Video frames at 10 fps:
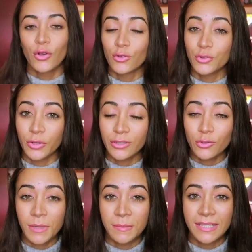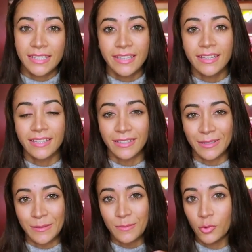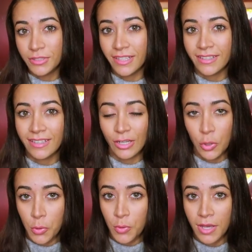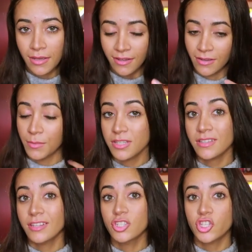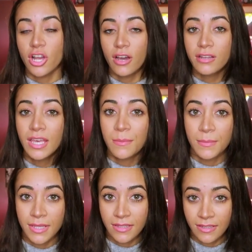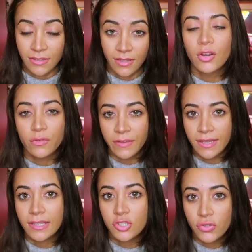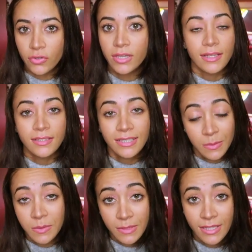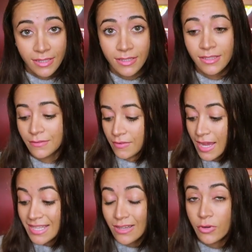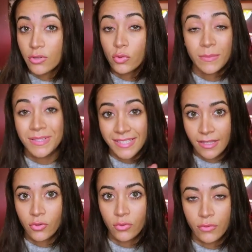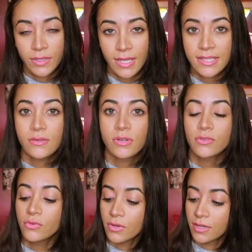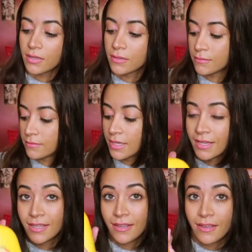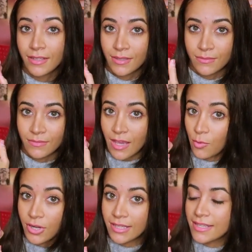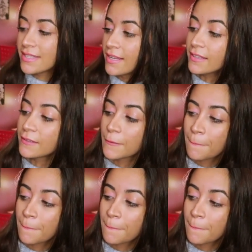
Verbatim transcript: كنت وريتكم قبل كده آه، منتج اللي هو آه، ماسك للشعر من لوفيا ناتشور انا جبت منها تاني فعايزه اوريكم جبت السيت كله فانا عايزه اوريكم عباره عن ايه الست